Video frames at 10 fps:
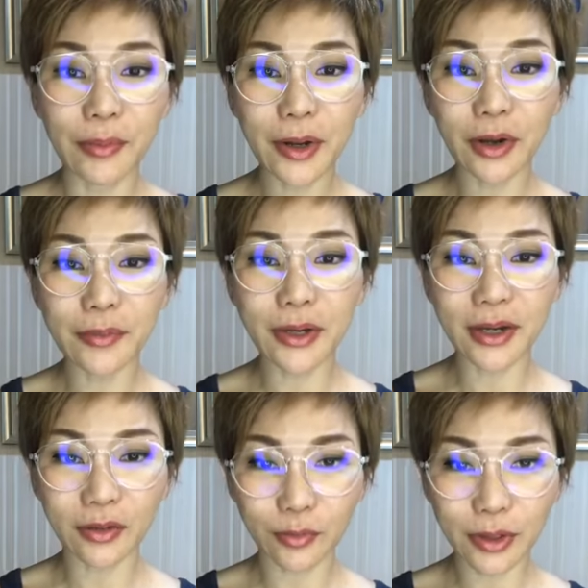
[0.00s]
ไม่ค่อย
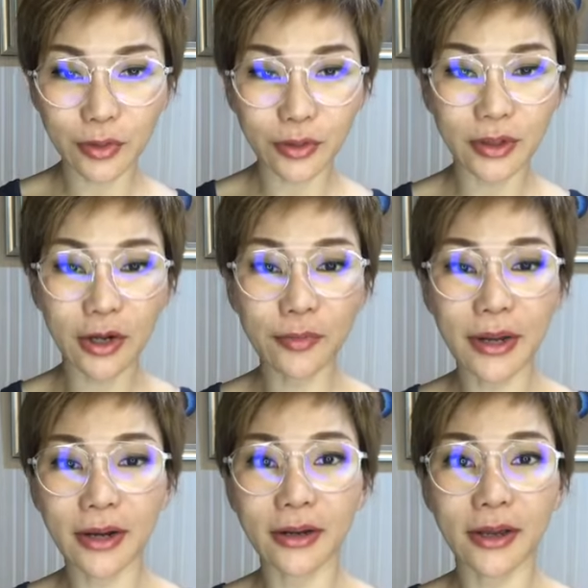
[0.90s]
มีคนเข้า
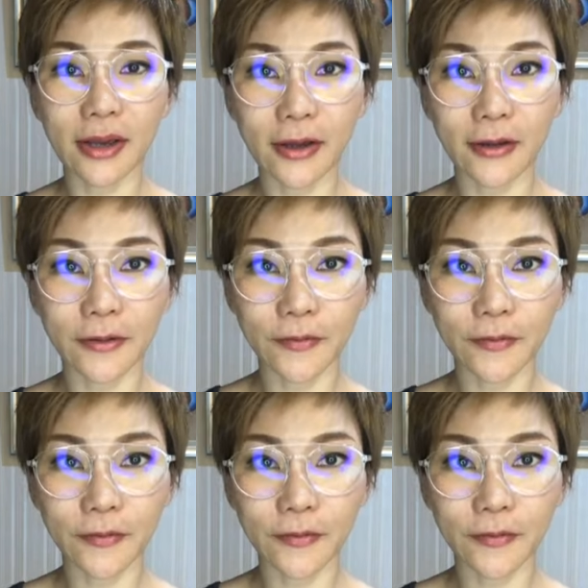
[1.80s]
มาเลยอ่ะ